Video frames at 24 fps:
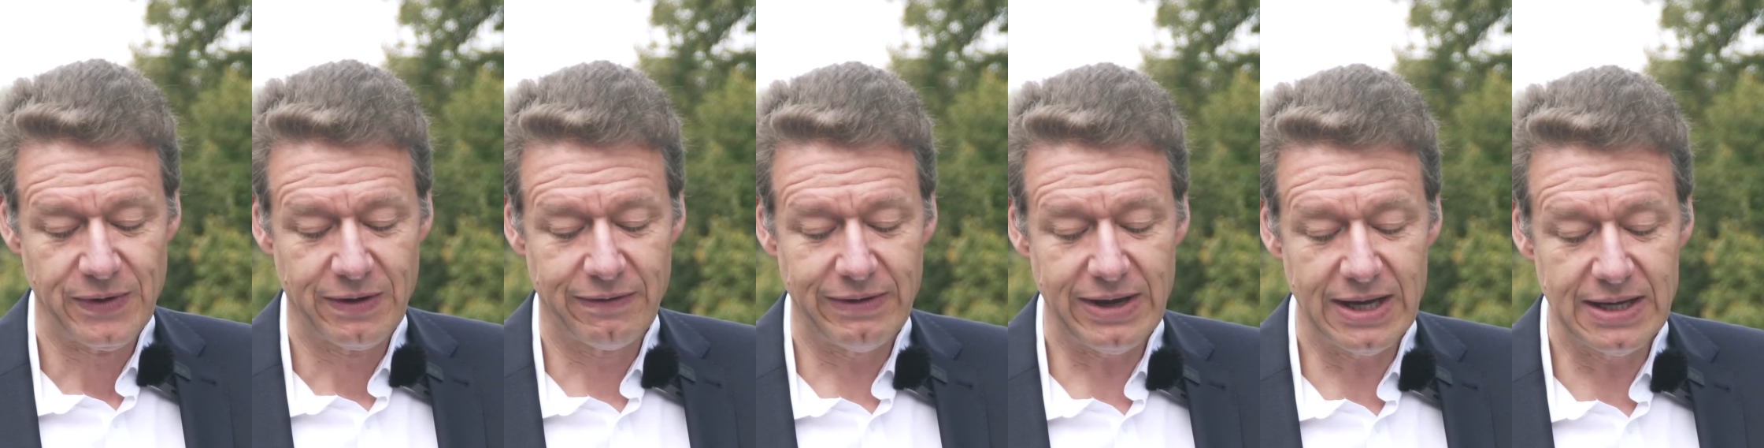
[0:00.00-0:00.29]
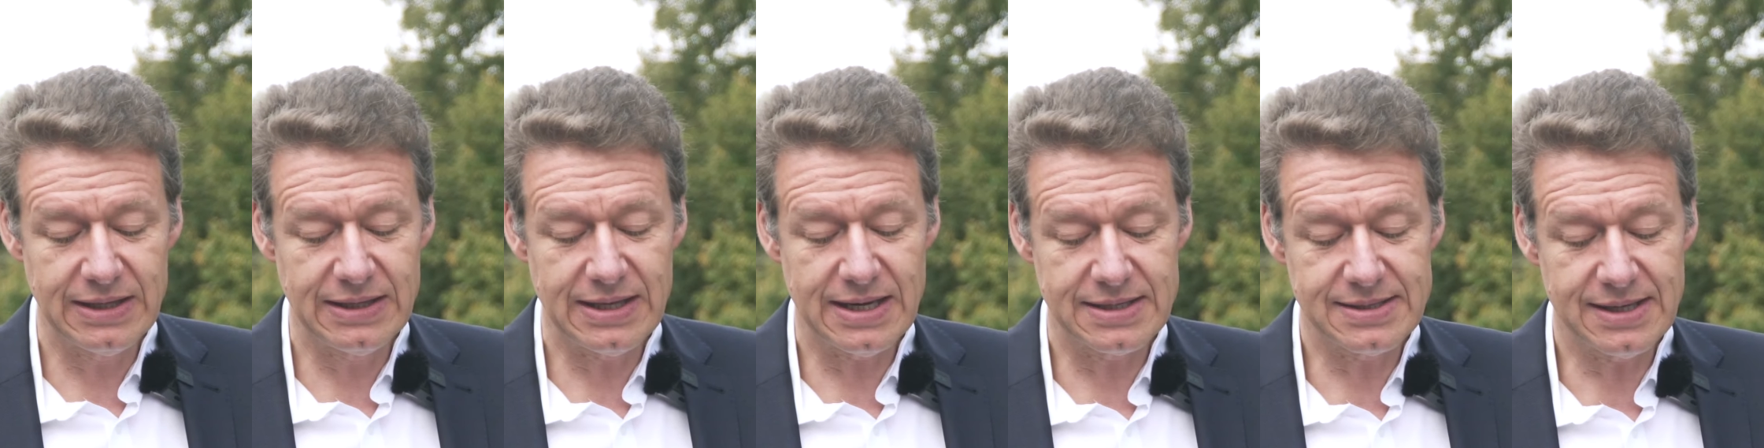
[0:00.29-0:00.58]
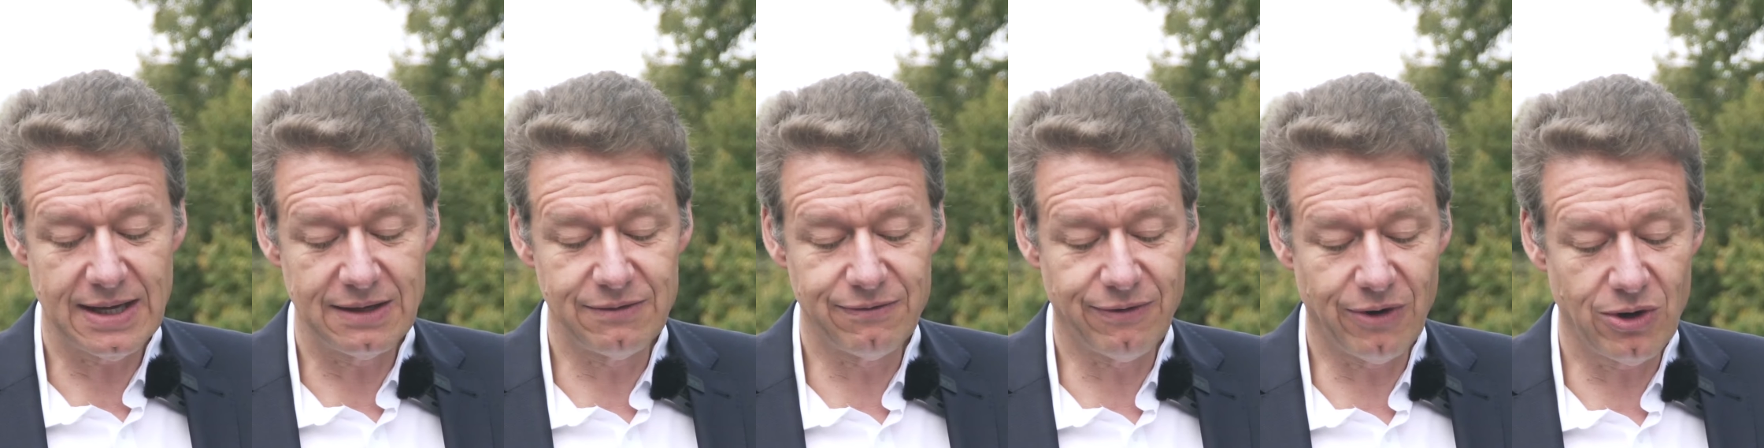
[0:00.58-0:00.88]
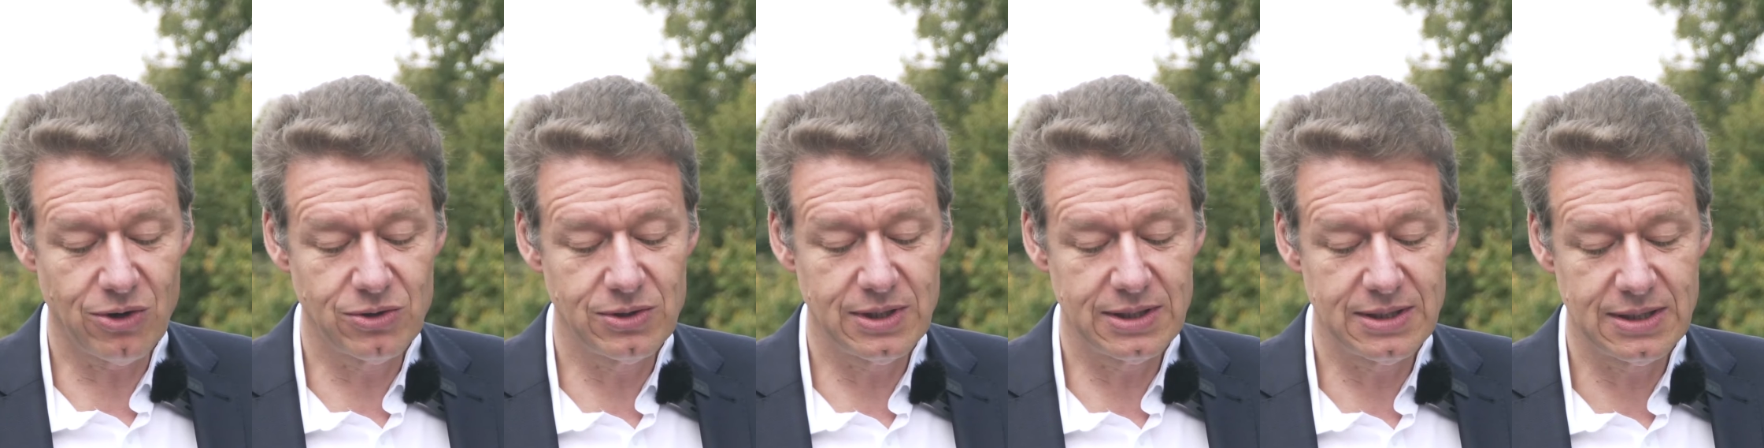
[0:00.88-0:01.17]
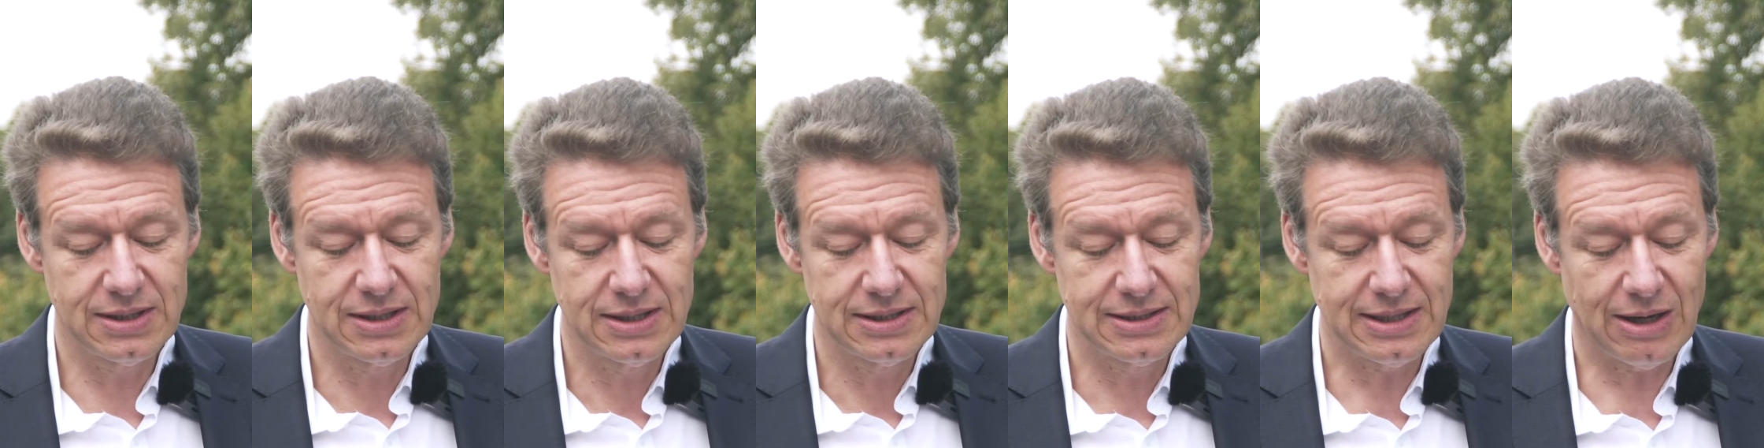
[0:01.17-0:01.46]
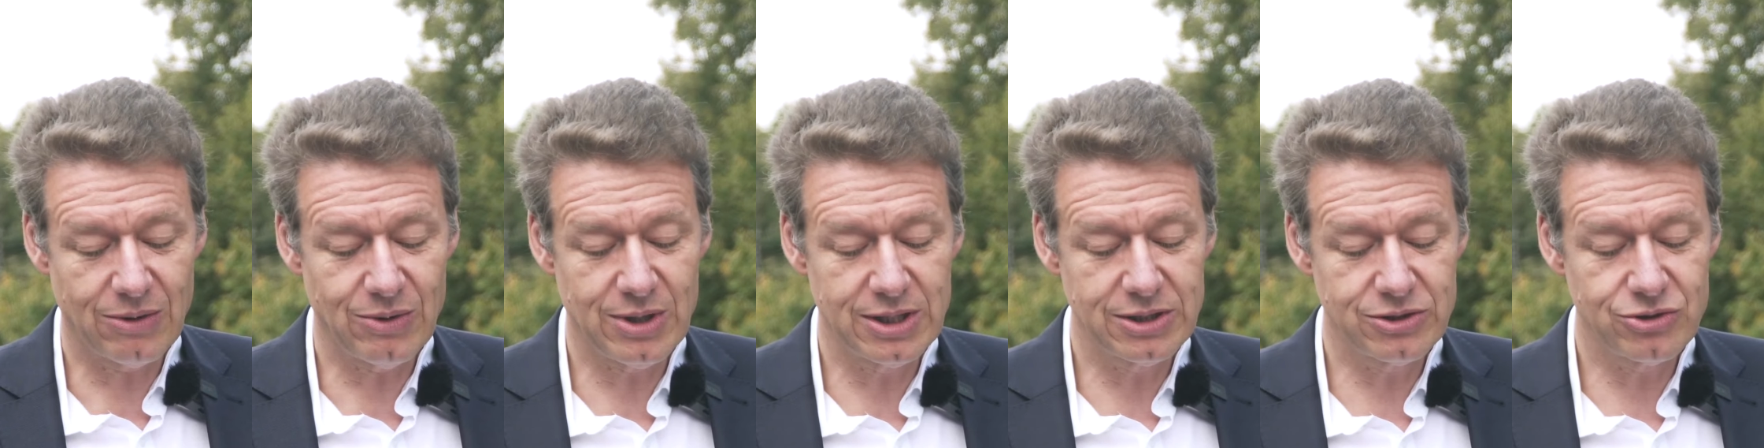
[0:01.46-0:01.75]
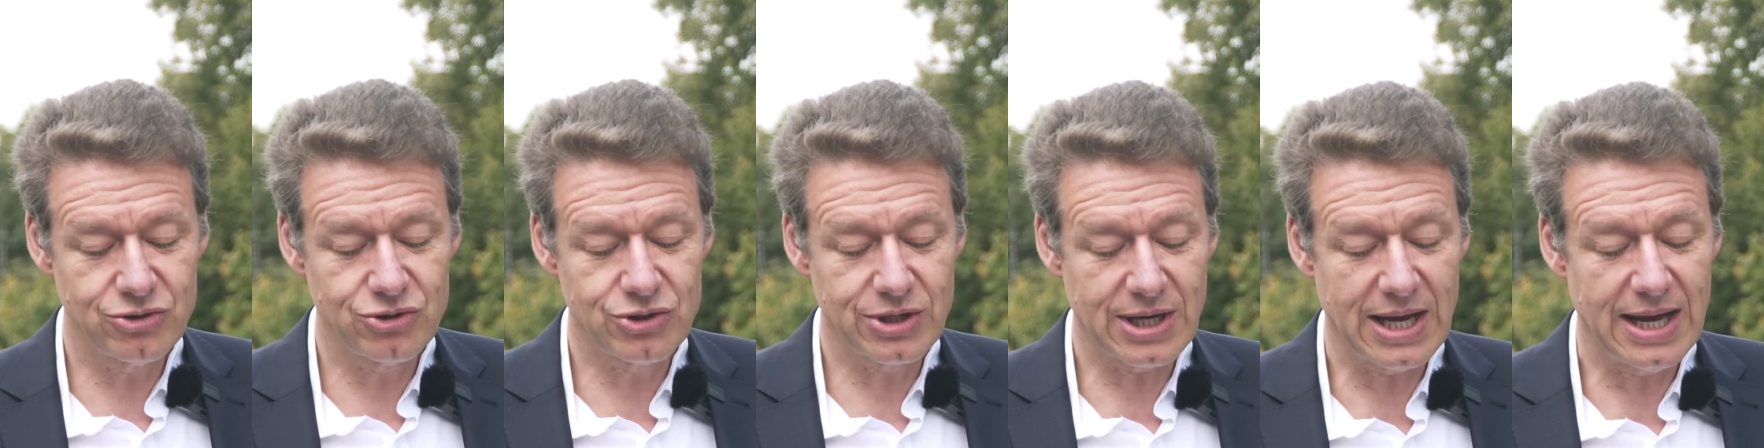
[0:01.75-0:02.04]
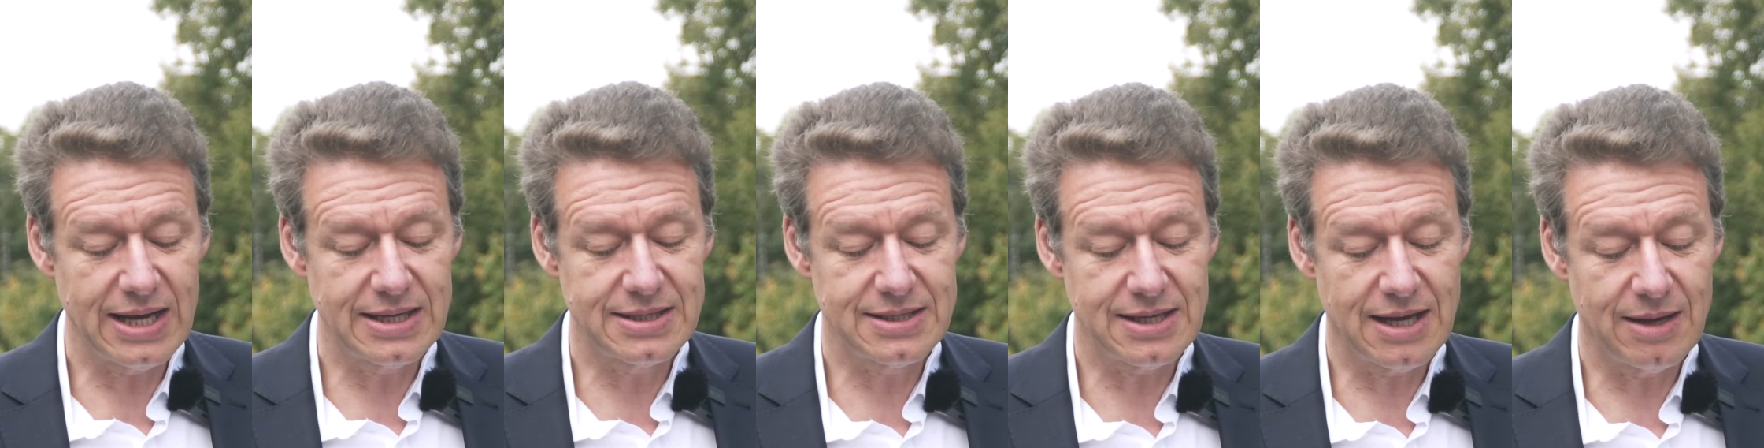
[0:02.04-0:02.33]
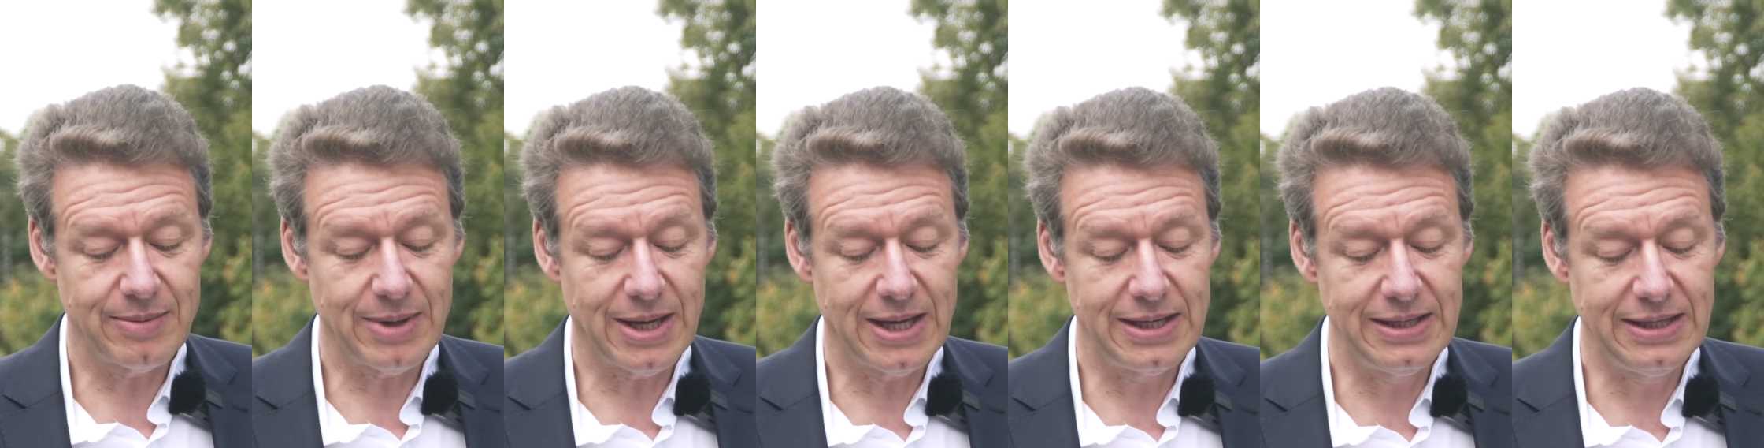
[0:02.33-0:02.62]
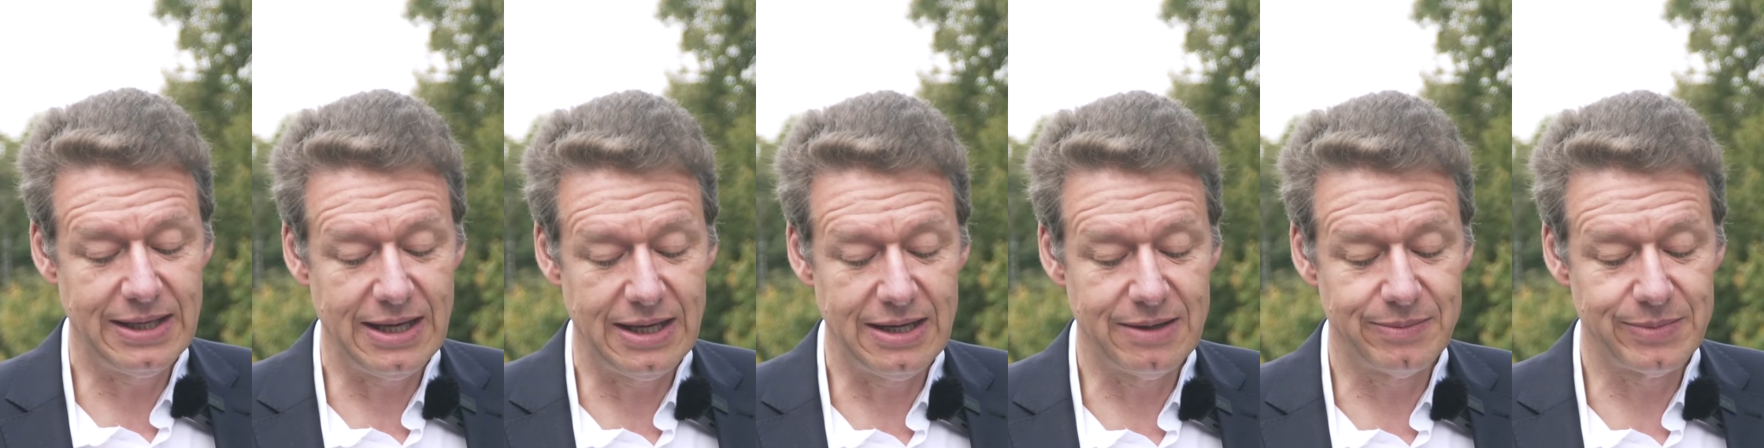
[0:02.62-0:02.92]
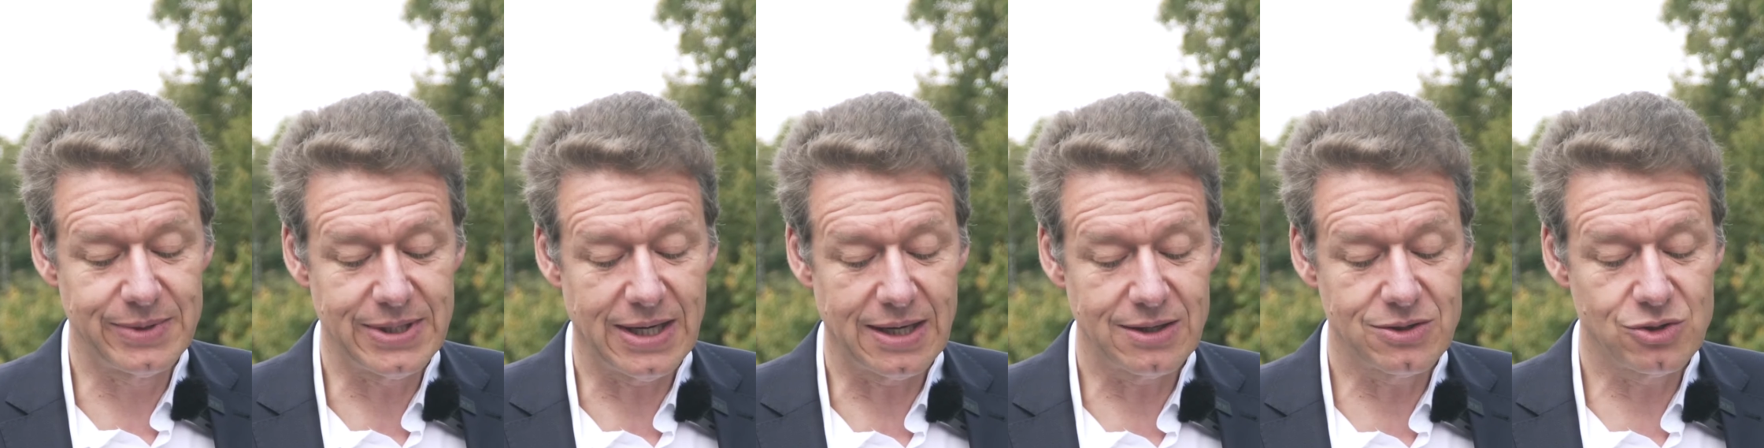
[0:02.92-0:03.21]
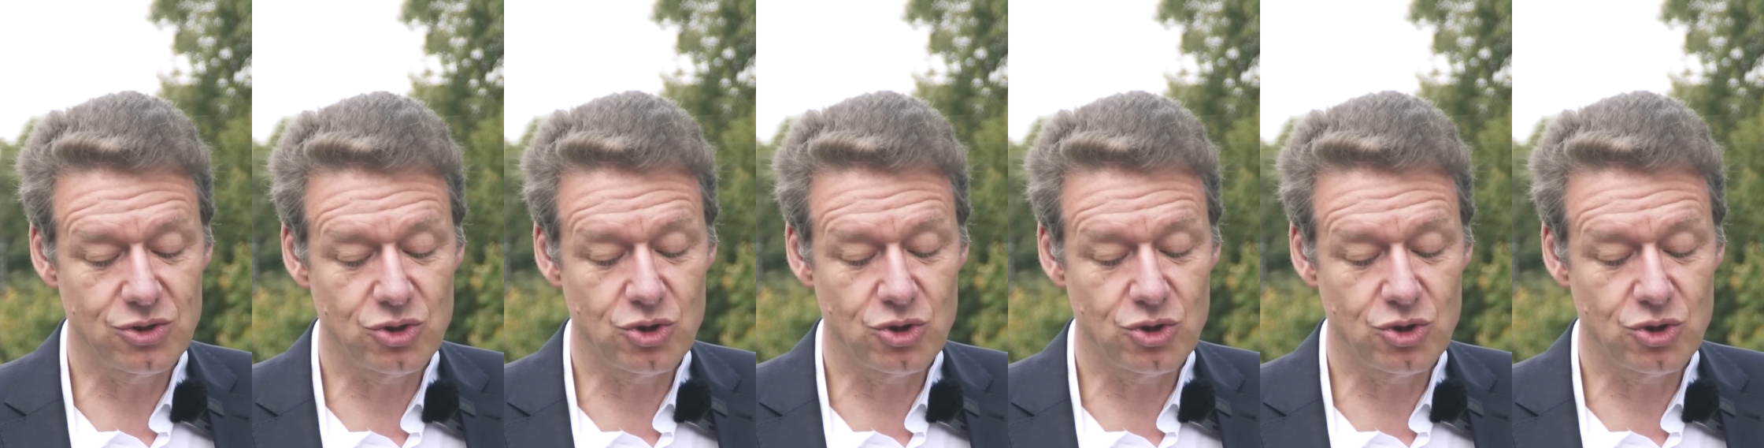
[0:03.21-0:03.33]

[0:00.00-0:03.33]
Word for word: wegen der seit Wochen dauernden Streiks aber an jenem Tag